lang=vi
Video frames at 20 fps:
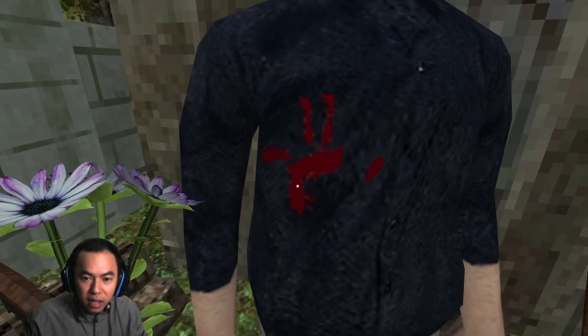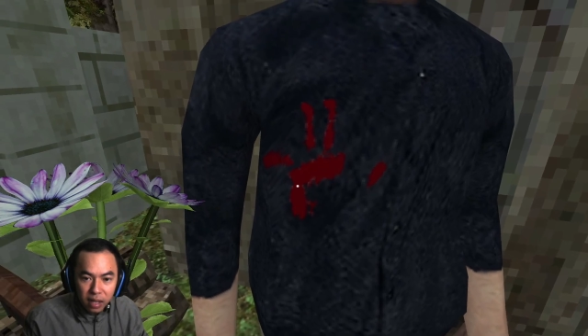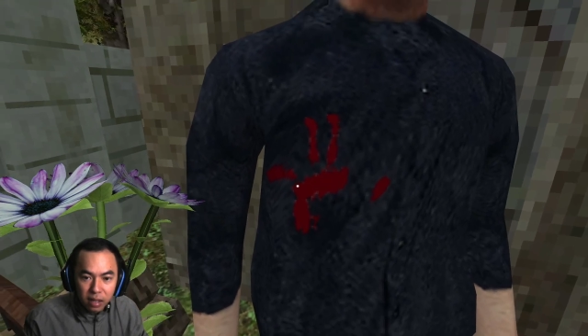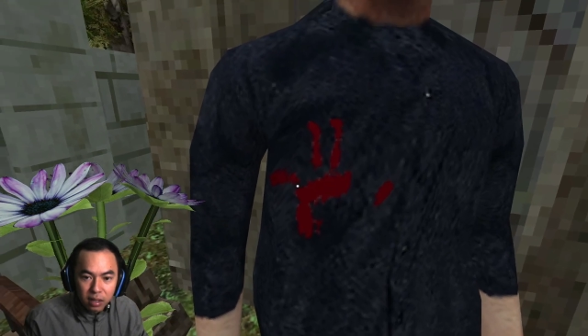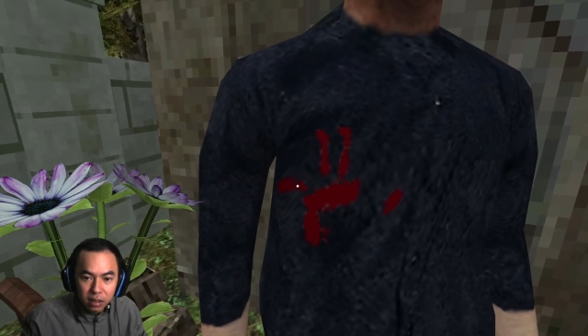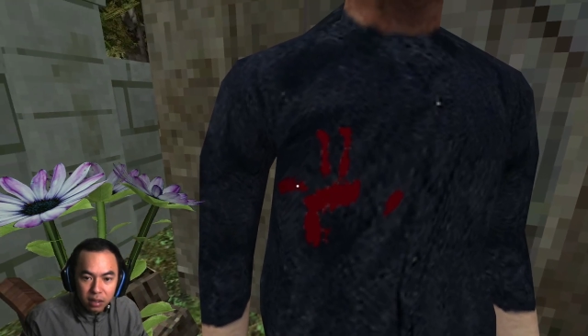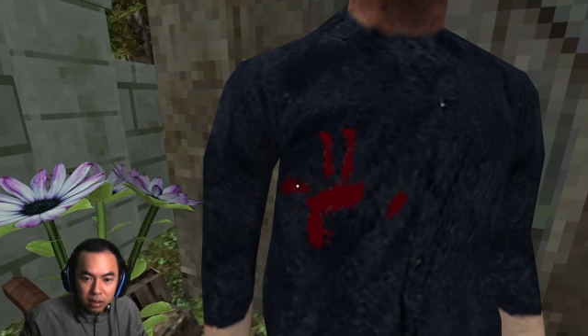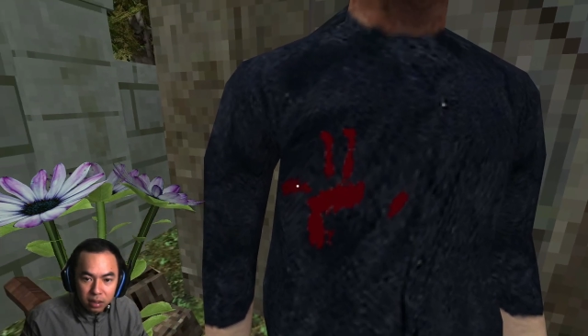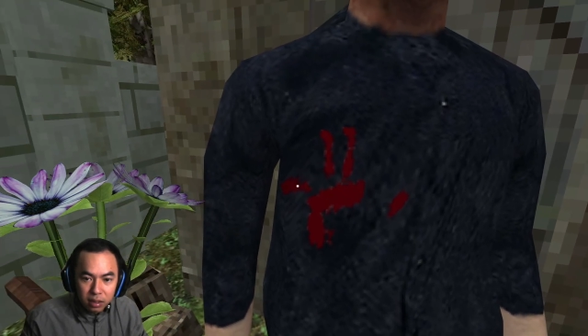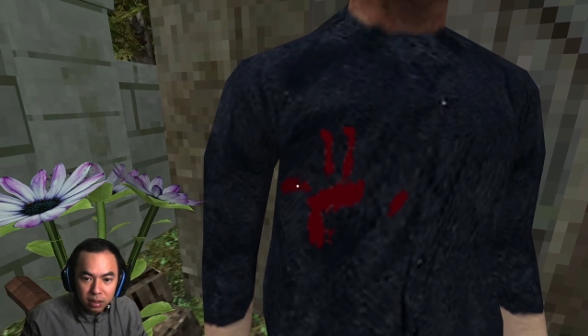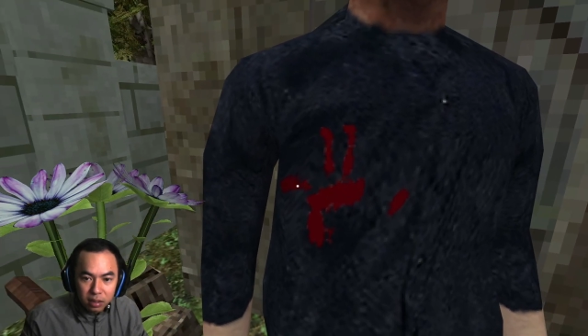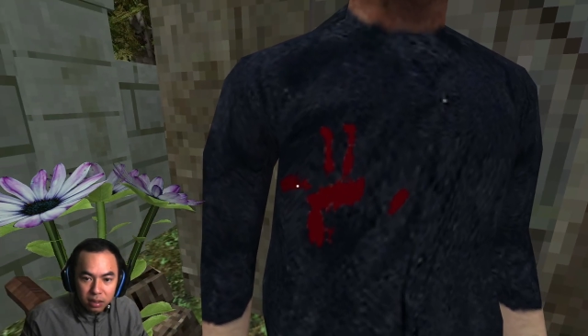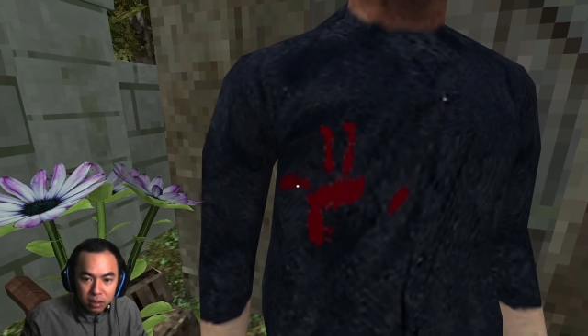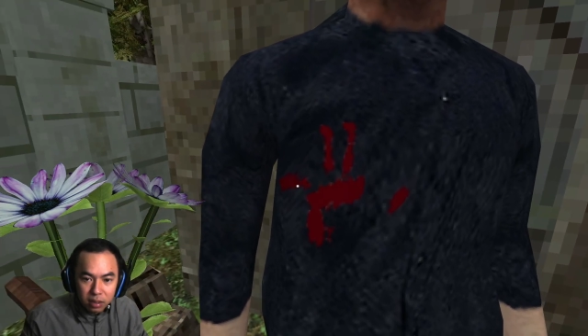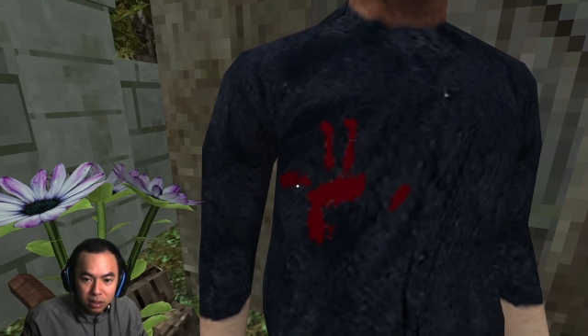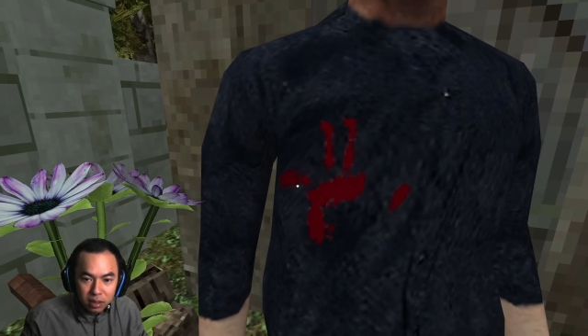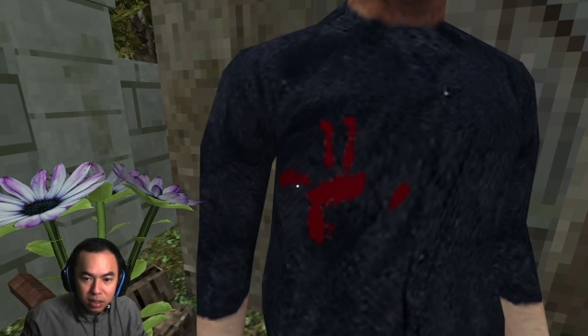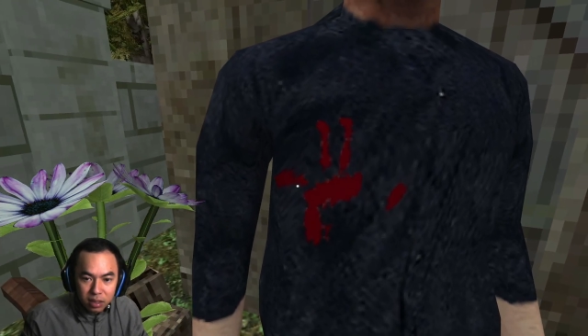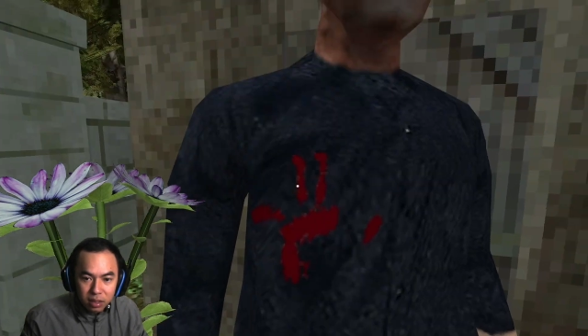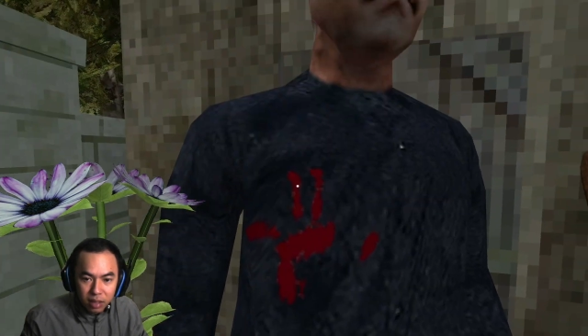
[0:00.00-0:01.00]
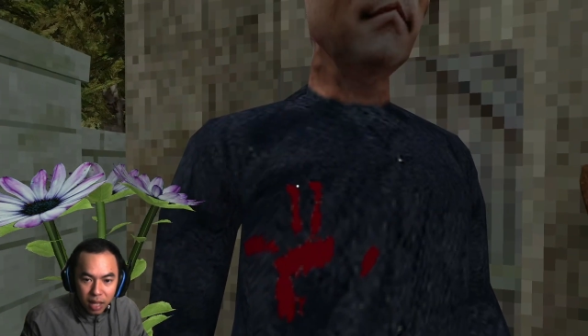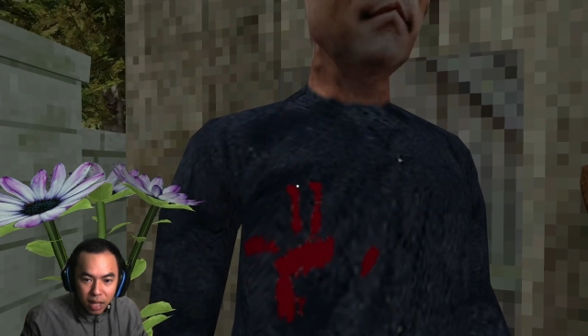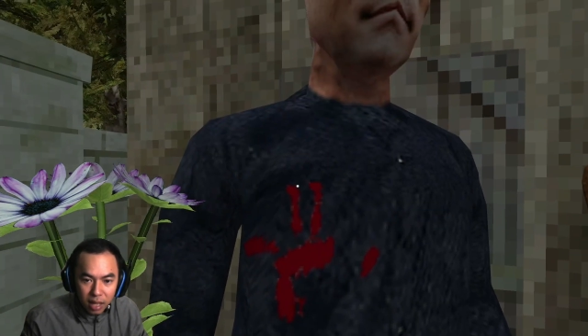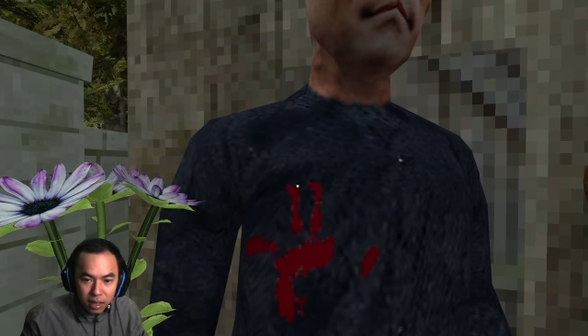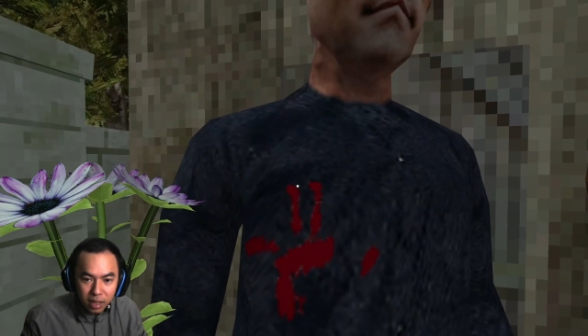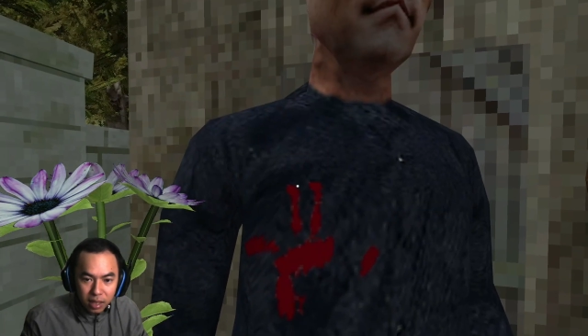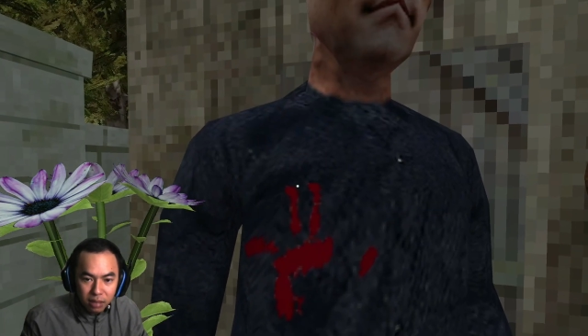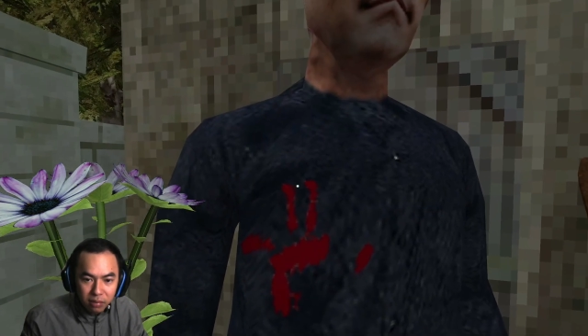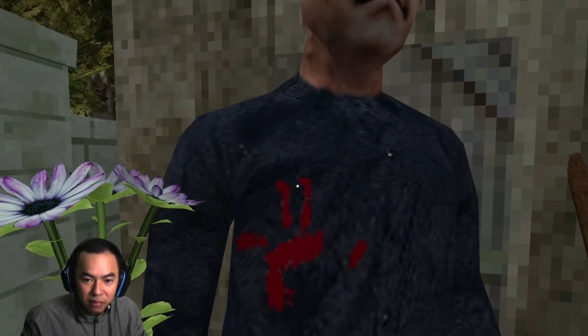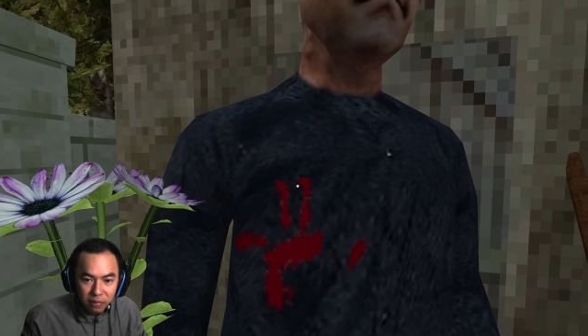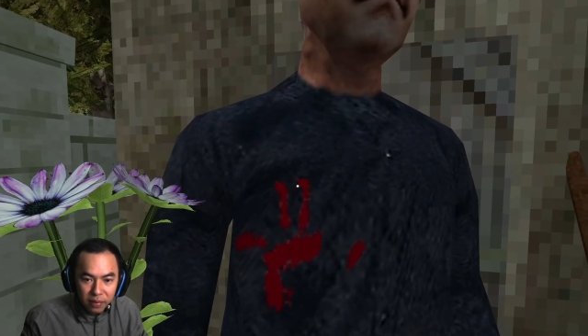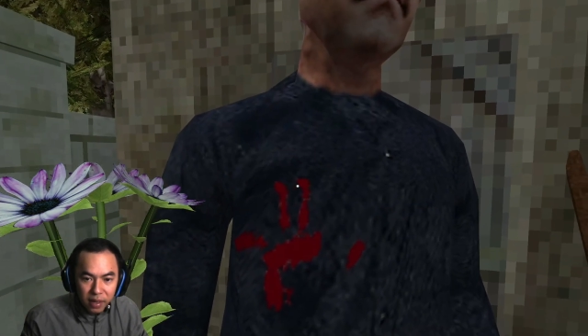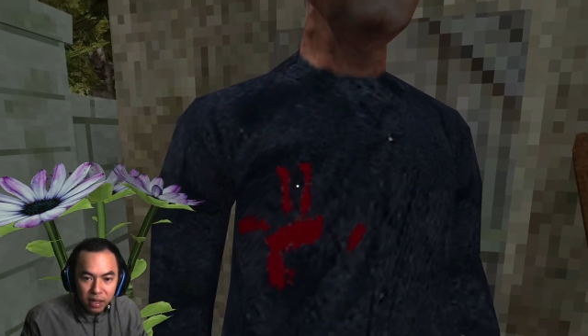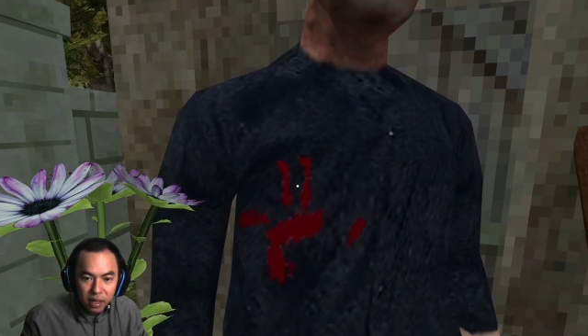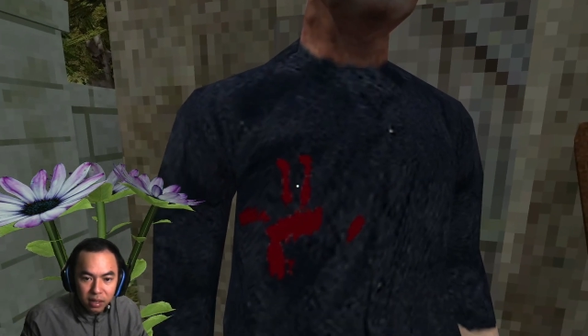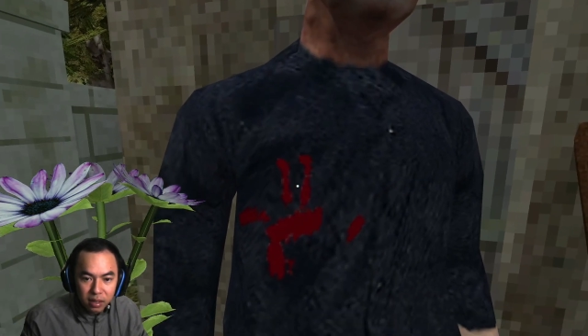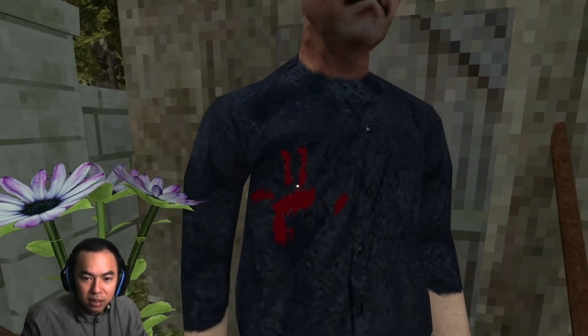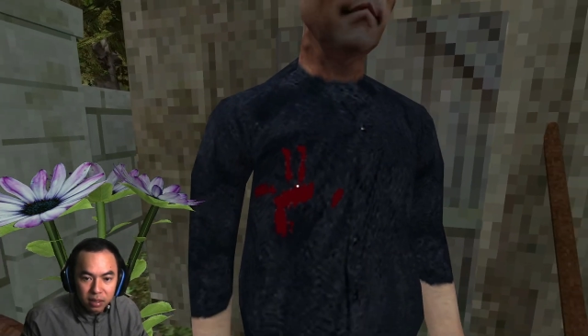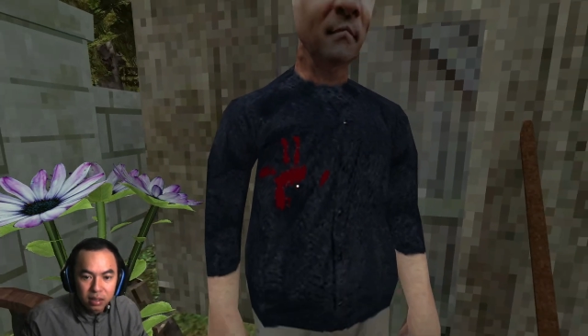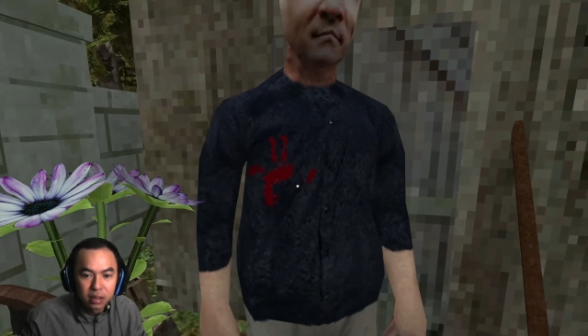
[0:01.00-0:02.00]
friend. Sự cá tính mày
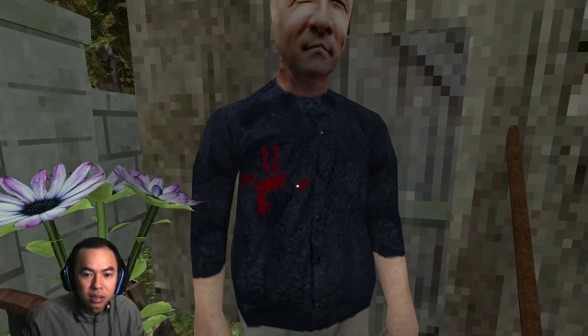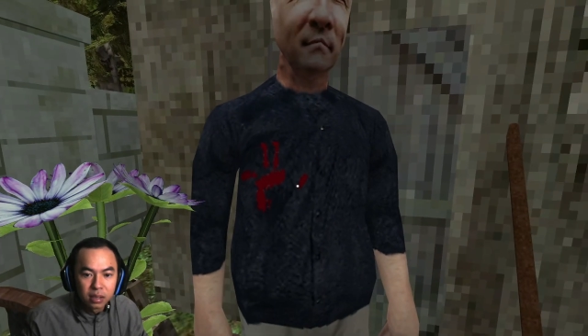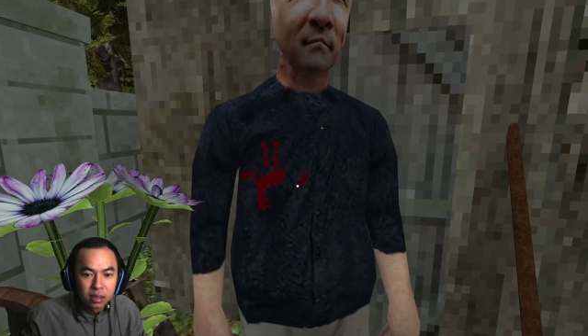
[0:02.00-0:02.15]
friend.